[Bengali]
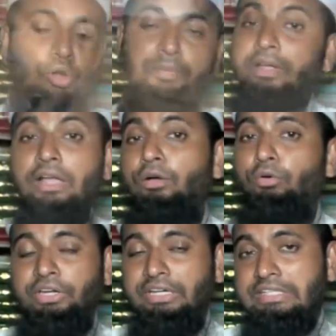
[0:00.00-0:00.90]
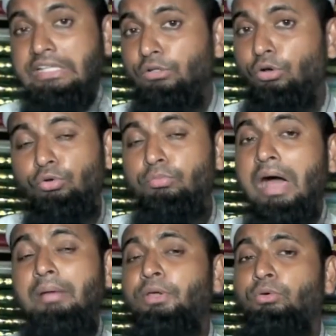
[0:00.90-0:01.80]
অপেক্ষা করেনি জাতি কখনো
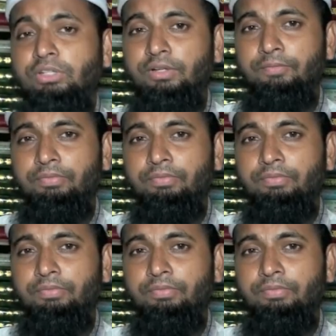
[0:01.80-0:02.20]
ভাবেও নি